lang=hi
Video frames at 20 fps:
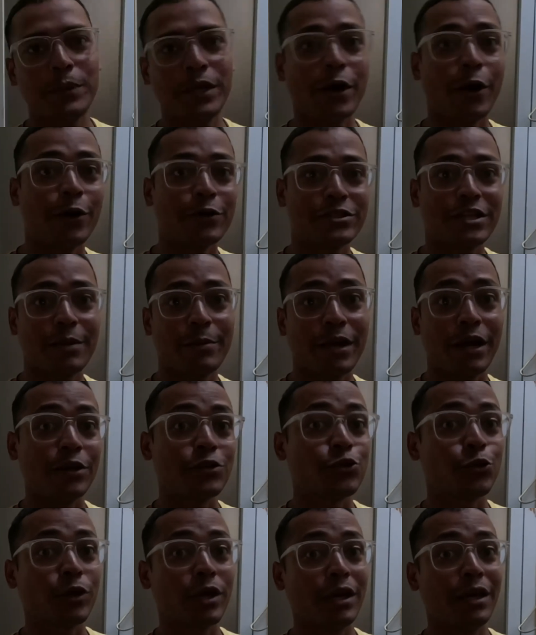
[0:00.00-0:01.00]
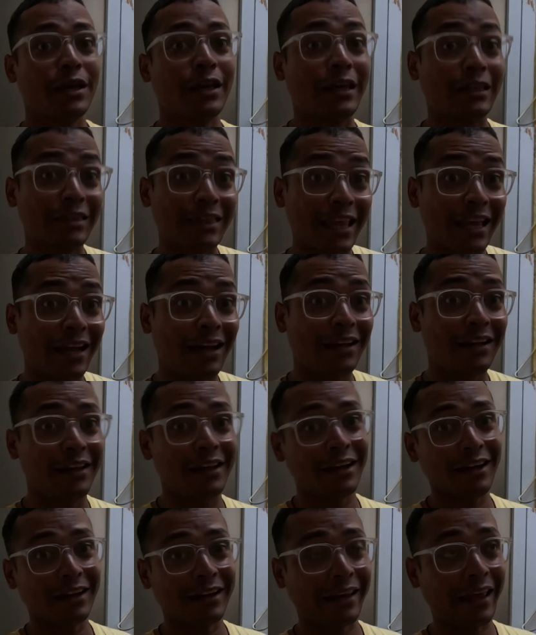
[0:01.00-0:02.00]
अपने हॉस्टल में आ चुके कितने का
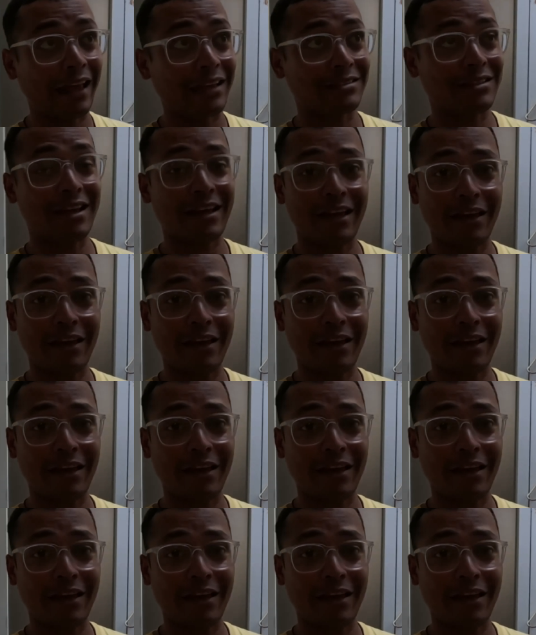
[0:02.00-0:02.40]
लिया कैसा